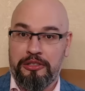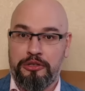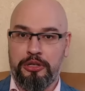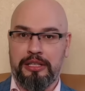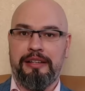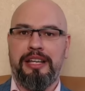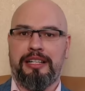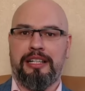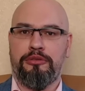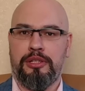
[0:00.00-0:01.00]

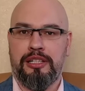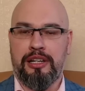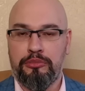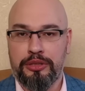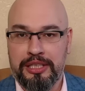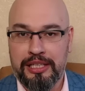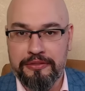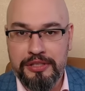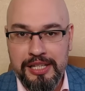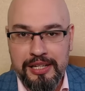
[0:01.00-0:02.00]
Человек, который
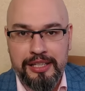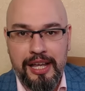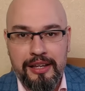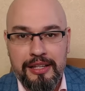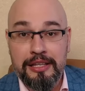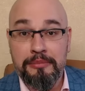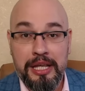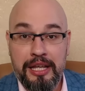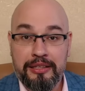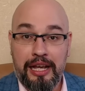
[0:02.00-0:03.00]
работает в цирке,
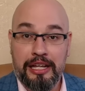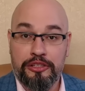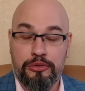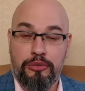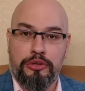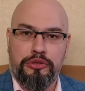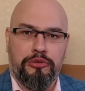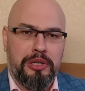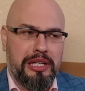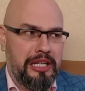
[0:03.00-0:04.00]
имеет
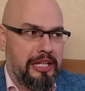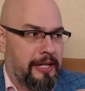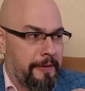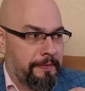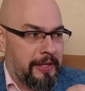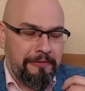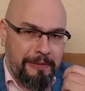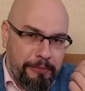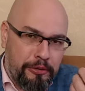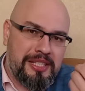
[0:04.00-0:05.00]
отсрочку. И
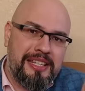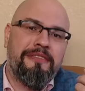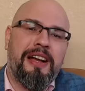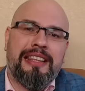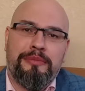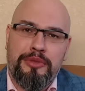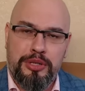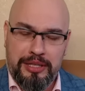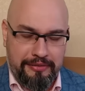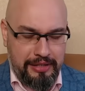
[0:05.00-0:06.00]
вопрос не в этом
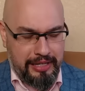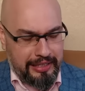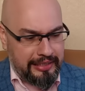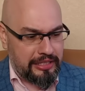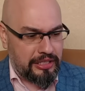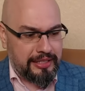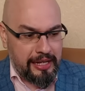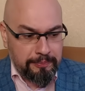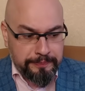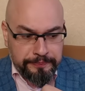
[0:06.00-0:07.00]
человеке даже, да?